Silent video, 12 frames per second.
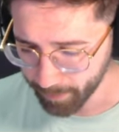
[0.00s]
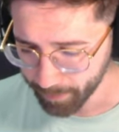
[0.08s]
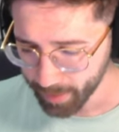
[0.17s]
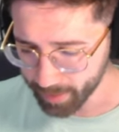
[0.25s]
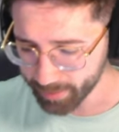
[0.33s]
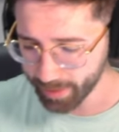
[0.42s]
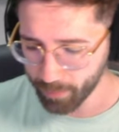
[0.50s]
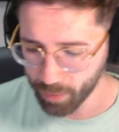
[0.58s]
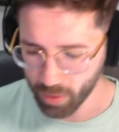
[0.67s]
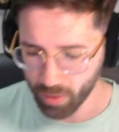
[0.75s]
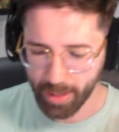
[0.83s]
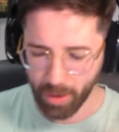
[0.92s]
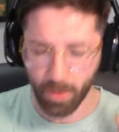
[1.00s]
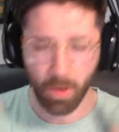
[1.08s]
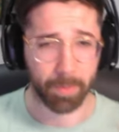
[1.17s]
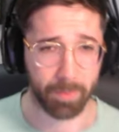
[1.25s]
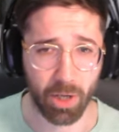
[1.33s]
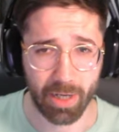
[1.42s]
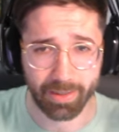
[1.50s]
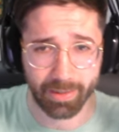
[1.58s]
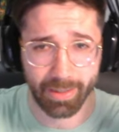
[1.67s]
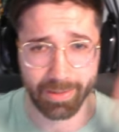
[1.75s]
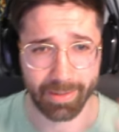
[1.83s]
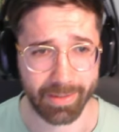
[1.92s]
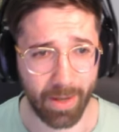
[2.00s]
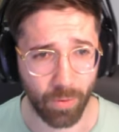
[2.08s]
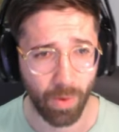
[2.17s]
Así que, bueno, lo, primero, las skins están